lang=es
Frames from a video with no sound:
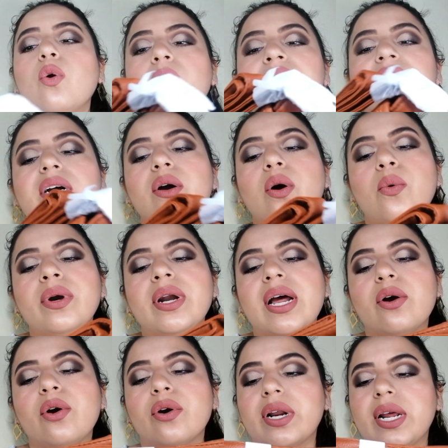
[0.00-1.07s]
cuenta con
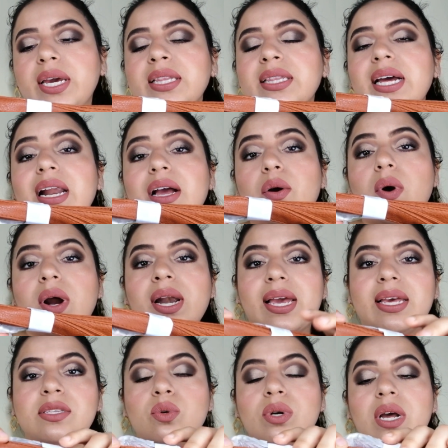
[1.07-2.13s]
una correita, la cual
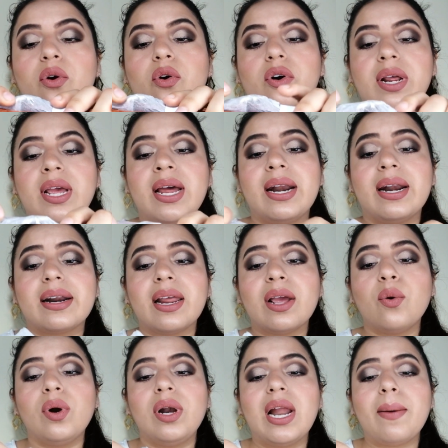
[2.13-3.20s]
es una correa
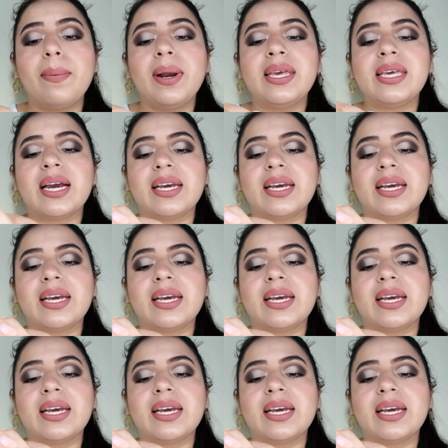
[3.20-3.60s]
regulable,